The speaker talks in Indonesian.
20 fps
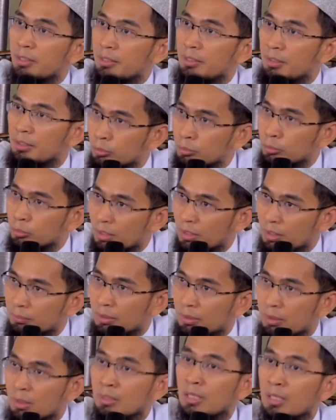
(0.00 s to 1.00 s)
dengan putri
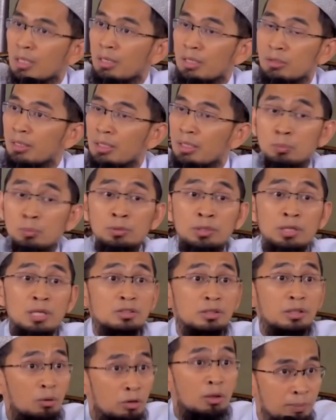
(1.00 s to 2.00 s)
Nabi. Kekayaan antum
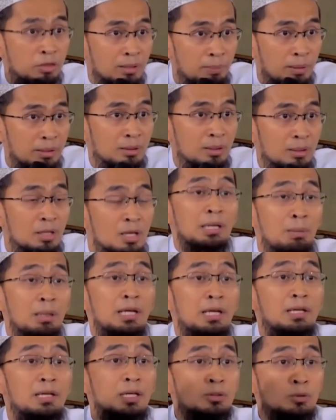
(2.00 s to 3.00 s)
tidak sekaya Uthman.
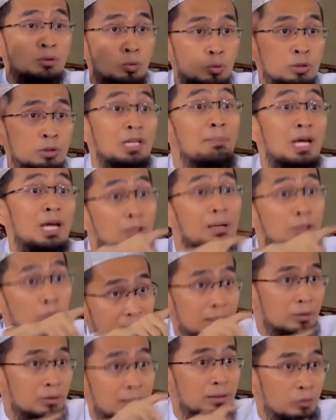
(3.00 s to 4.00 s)
Malaikat turun tidak malu
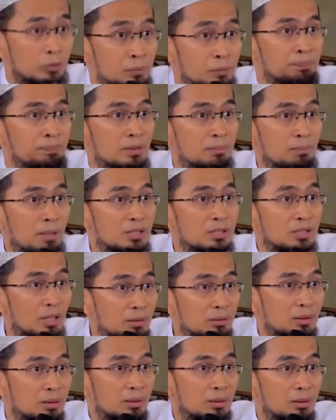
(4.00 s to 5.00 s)
melihat antum.
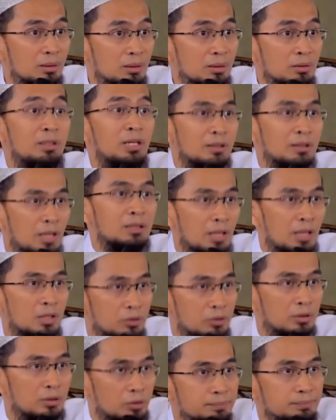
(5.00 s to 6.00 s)
Masya Allah. Coba lihat
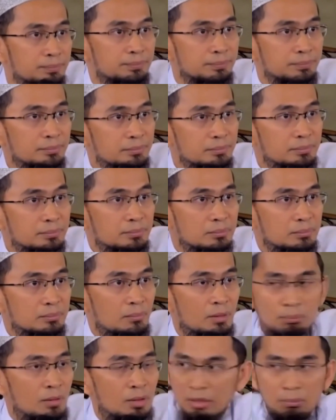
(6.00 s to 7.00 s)
tahajud antum.
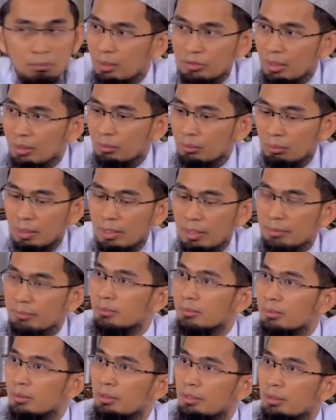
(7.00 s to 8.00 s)
Baca Al-Quran,
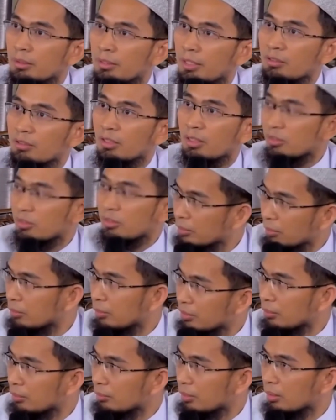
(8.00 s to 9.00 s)
lihat
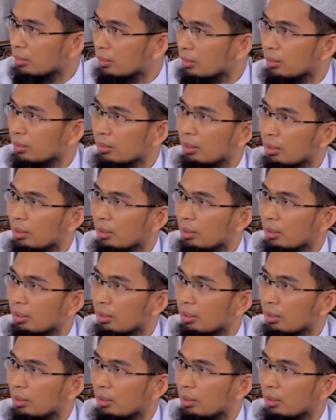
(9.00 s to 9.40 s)
sahabat-sahabat Nabi. Ya,